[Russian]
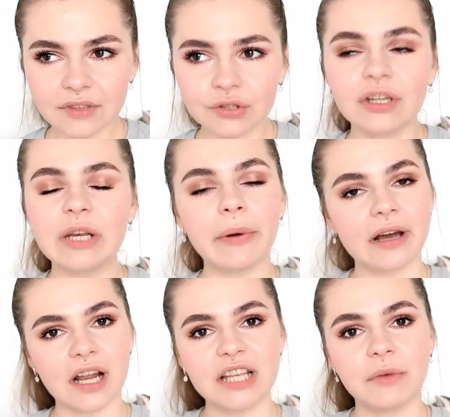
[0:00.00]
ну или, по
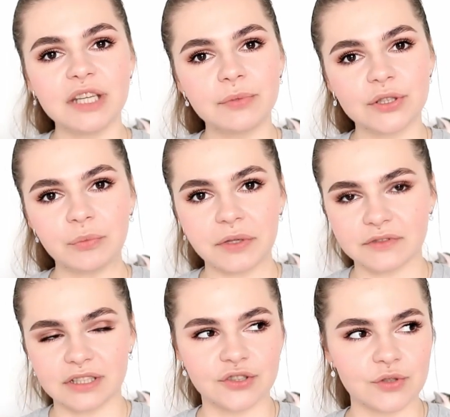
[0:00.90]
крайней мере, притупить
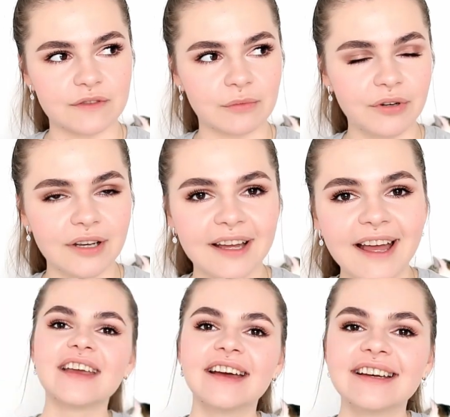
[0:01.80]
вот это чувство боли.
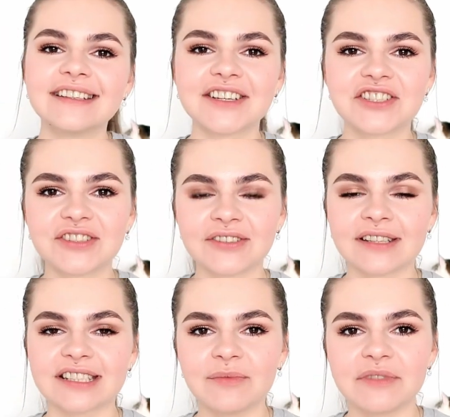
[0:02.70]
Так что,
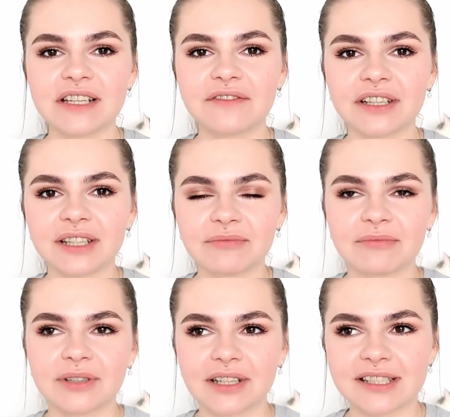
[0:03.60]
на самом деле, в
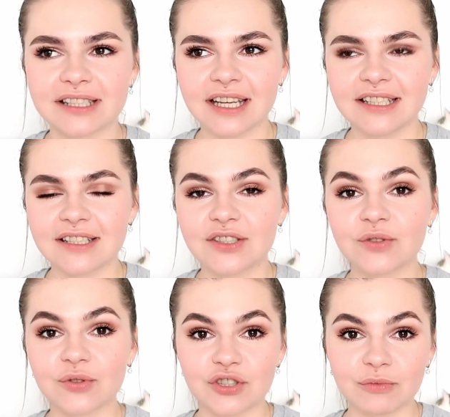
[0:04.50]
этом а, занятии есть
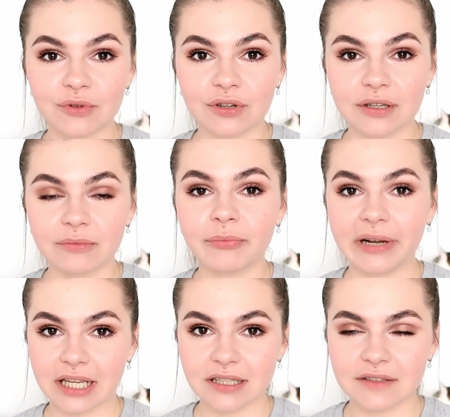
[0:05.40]
очень много
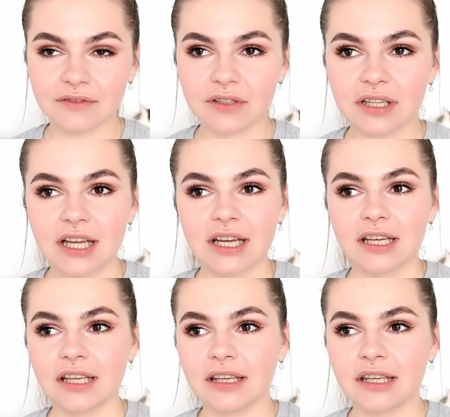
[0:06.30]
полезного,
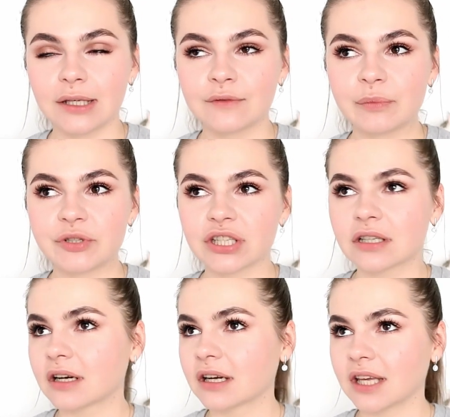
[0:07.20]
и
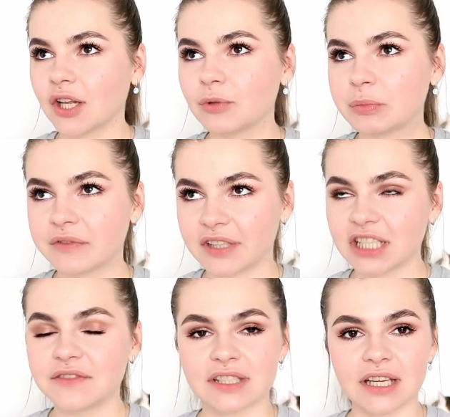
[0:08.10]
вообще, как я люблю
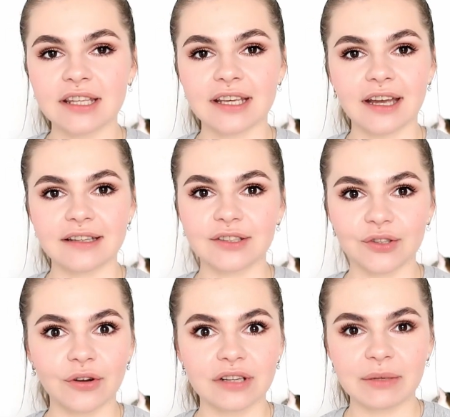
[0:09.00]
повторять, вязание — это
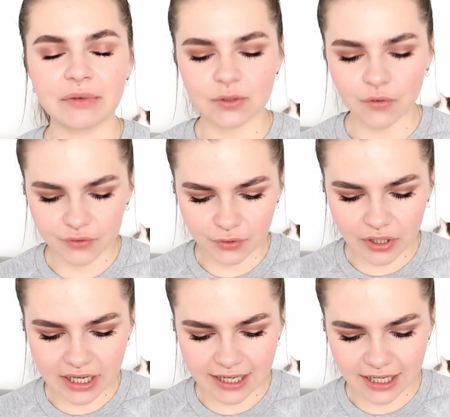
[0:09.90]
йога для мозгов.
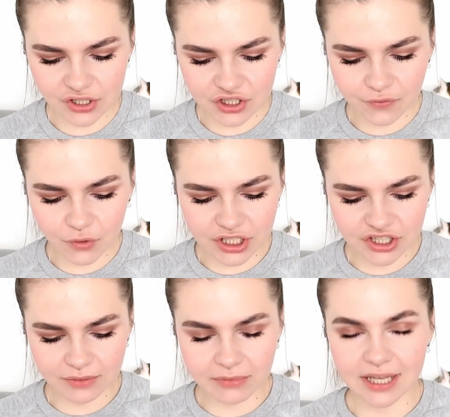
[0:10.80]
Ну, а от чего
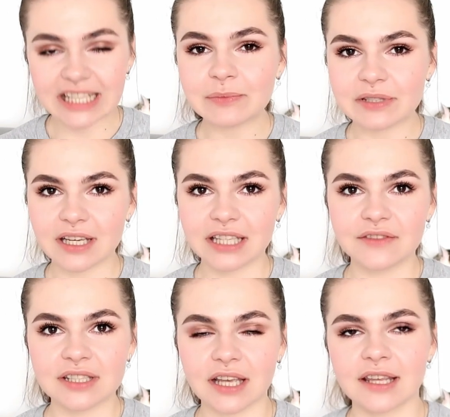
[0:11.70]
лично меня спасает
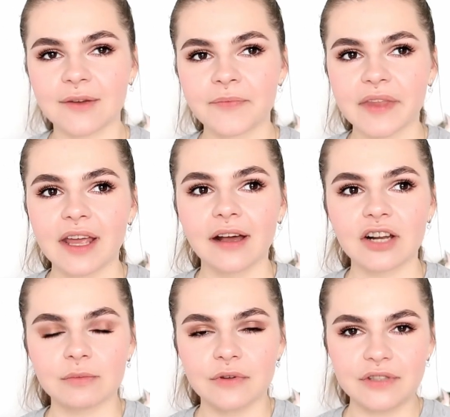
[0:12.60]
вязание,
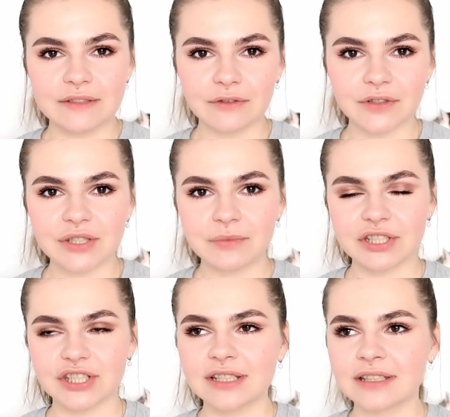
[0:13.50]
кроме всего
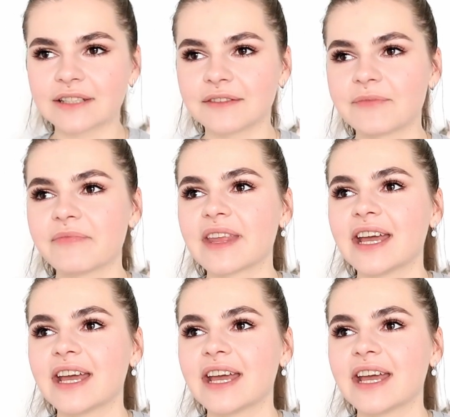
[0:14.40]
вышеперечисленного,